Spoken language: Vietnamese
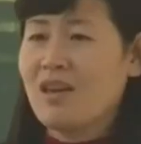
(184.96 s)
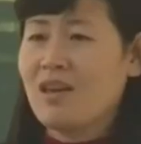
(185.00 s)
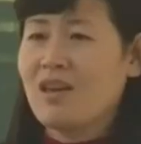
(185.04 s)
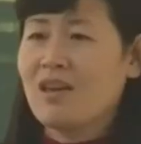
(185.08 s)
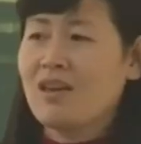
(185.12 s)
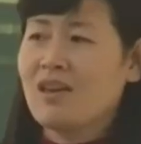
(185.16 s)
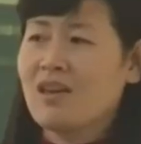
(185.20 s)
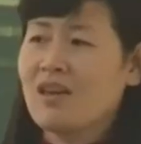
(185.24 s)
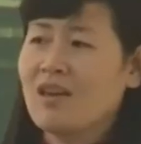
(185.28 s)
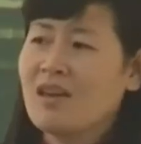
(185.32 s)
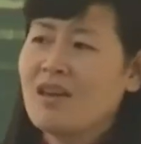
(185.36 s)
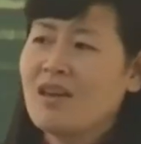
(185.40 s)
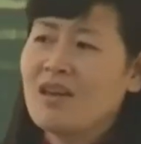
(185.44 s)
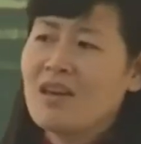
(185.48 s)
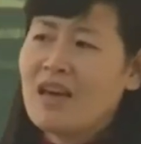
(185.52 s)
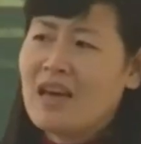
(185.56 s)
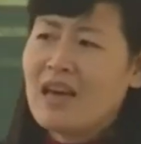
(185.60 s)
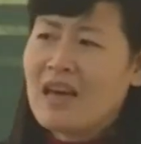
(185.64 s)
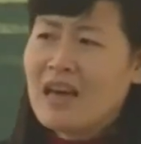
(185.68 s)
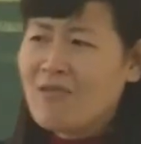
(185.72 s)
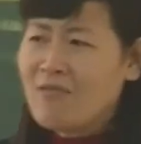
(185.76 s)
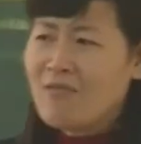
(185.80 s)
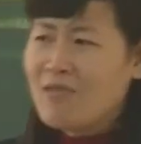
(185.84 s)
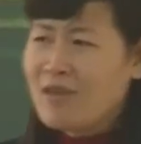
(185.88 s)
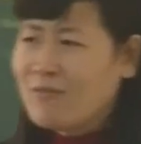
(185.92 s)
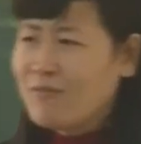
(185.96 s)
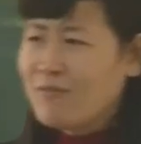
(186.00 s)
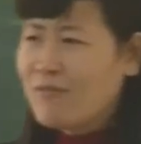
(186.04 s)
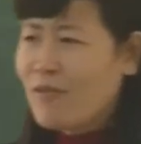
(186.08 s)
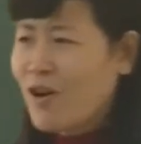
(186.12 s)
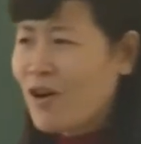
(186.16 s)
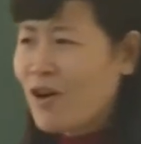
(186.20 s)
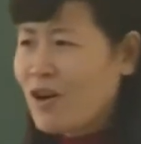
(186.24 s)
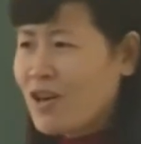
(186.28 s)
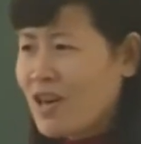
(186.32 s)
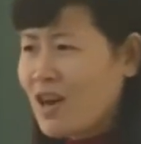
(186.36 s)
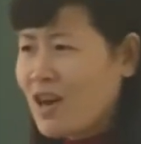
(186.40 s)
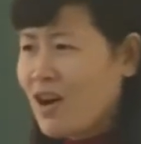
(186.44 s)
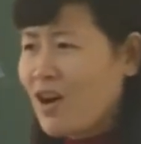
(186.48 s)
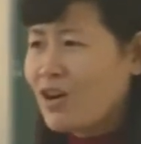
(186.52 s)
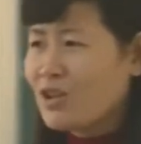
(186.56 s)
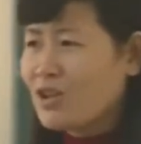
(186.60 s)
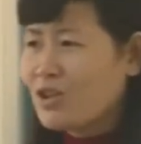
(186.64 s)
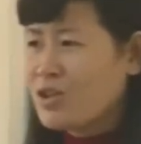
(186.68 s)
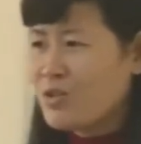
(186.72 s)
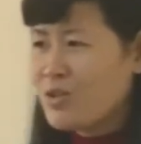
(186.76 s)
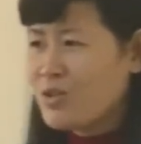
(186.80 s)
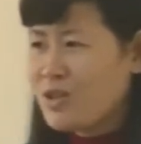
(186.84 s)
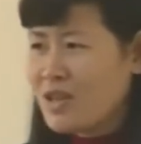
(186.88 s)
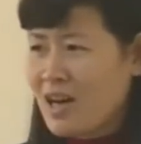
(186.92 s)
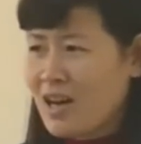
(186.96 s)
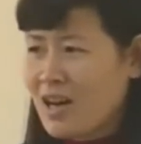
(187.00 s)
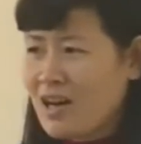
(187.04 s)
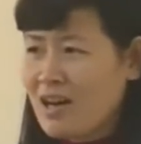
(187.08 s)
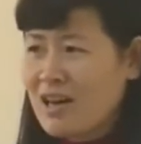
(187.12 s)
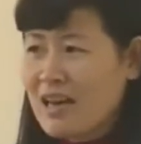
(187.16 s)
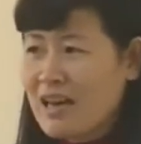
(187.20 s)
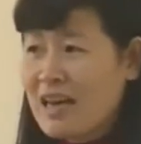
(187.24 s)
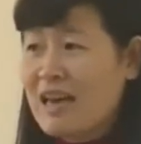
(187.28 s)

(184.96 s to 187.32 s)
nhằm giúp học sinh lớp 12 tập dược làm quen,